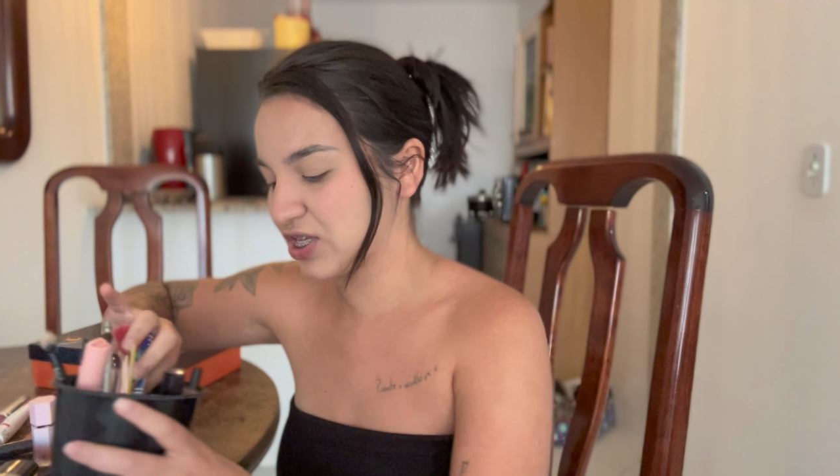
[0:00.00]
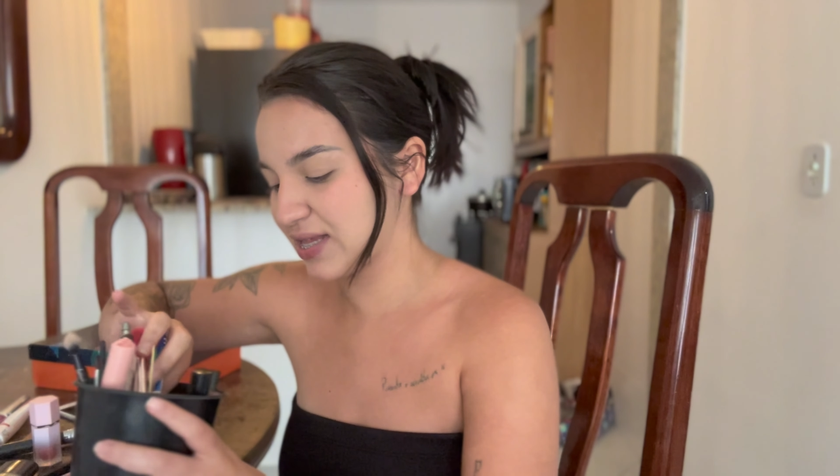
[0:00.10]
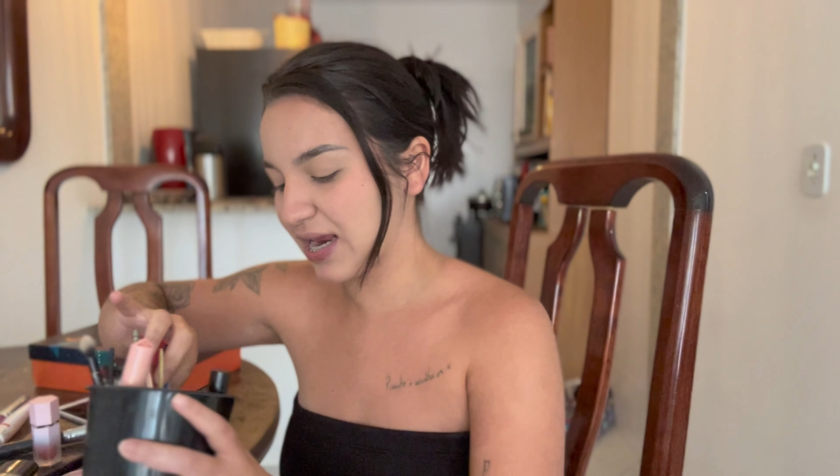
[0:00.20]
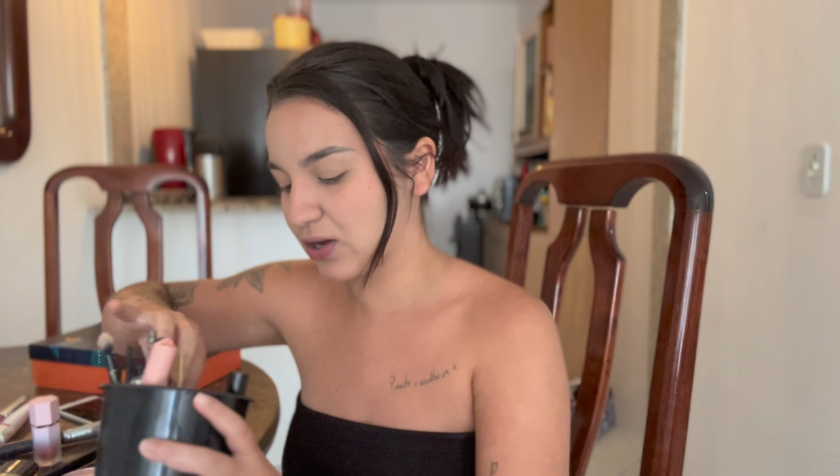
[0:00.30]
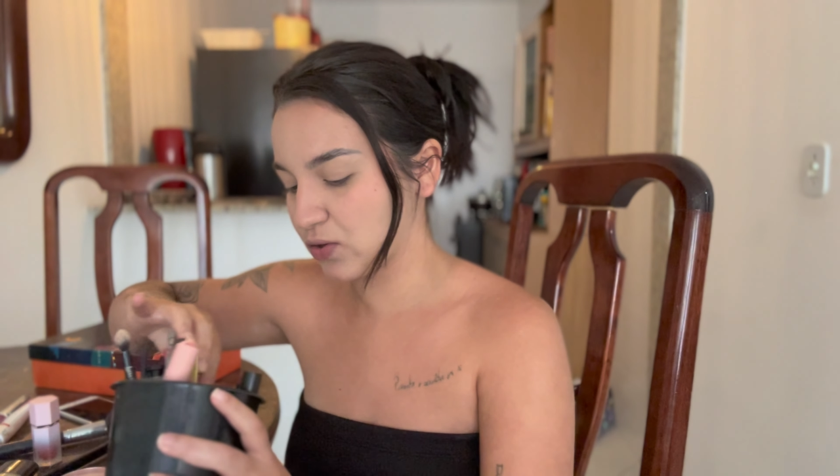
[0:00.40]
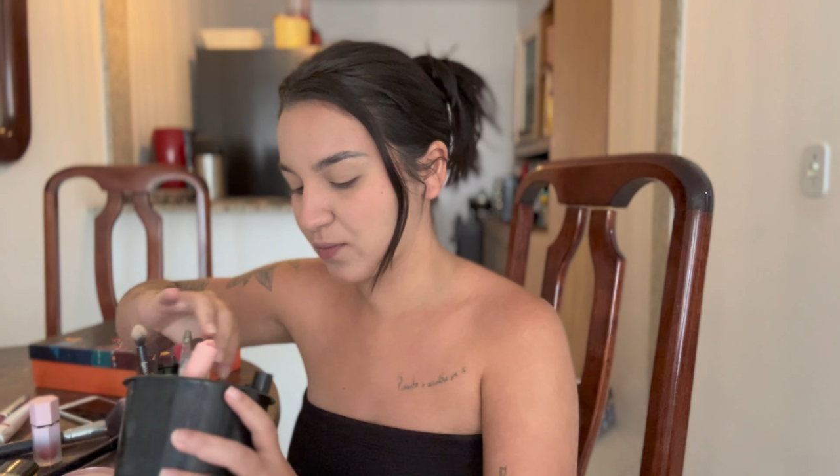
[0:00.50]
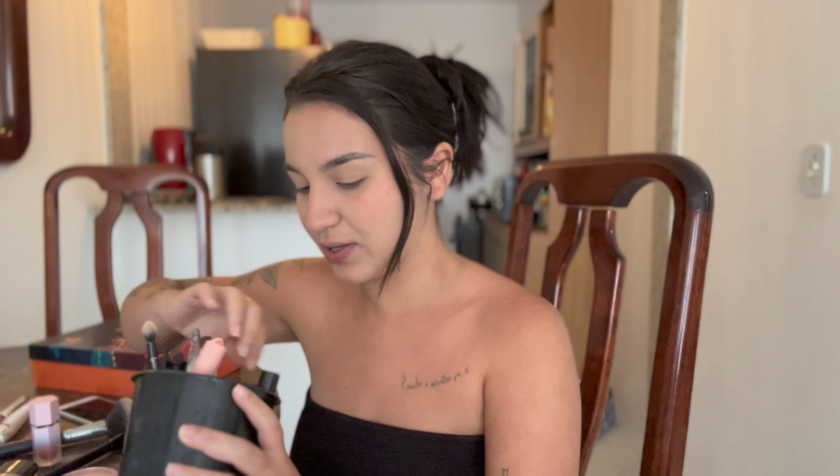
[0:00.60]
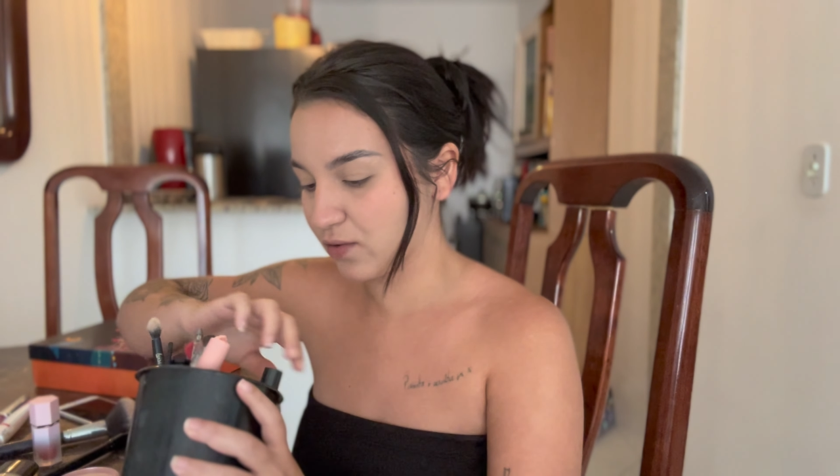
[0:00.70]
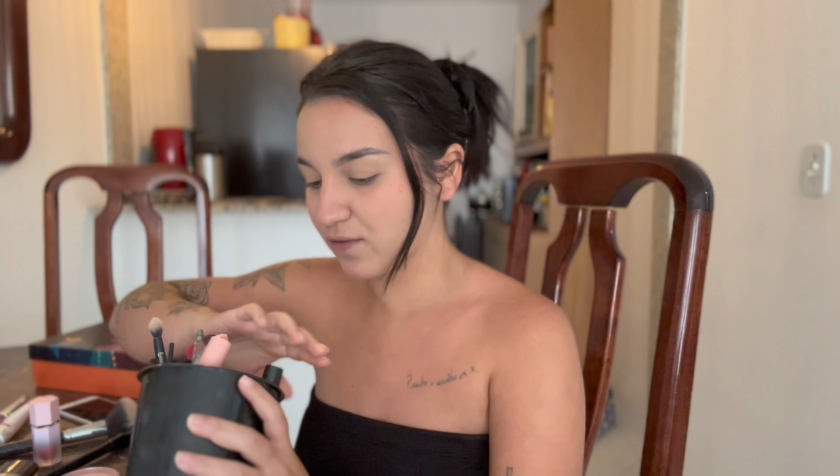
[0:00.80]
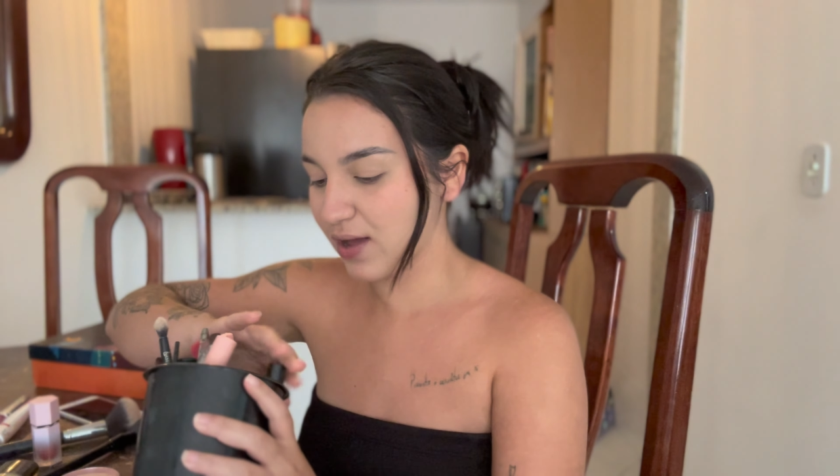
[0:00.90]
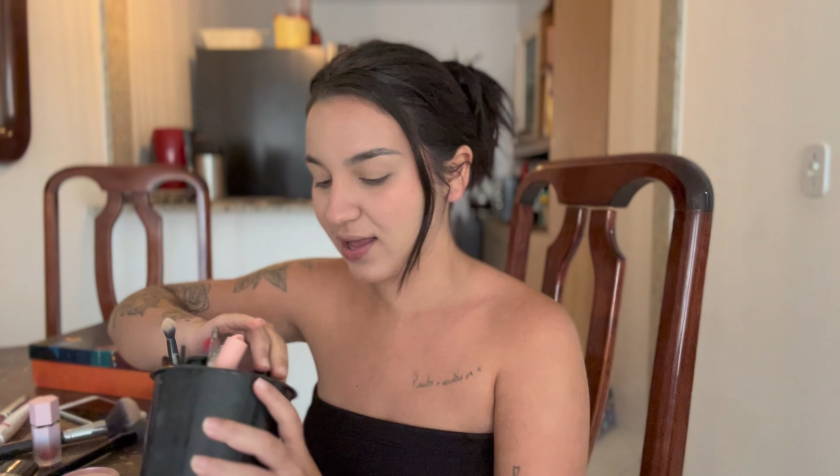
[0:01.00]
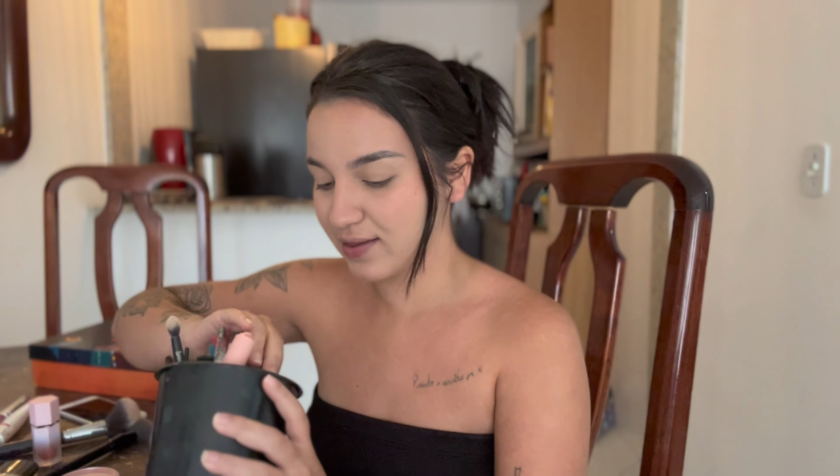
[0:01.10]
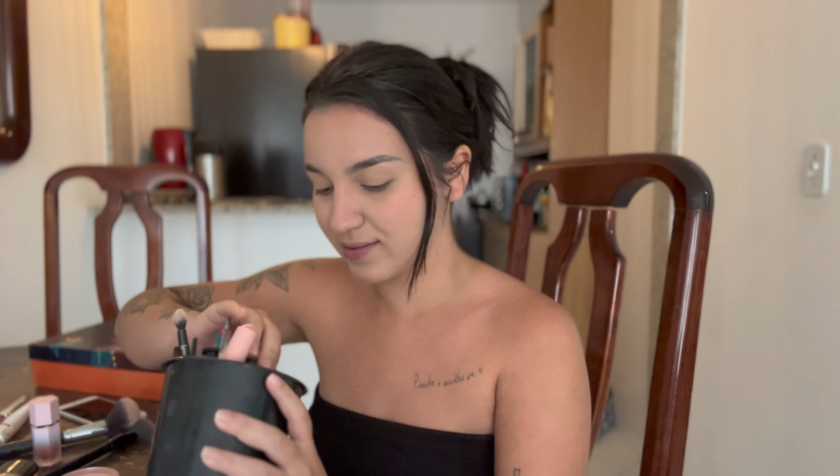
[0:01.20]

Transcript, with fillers: Será que eu dou uma inovada?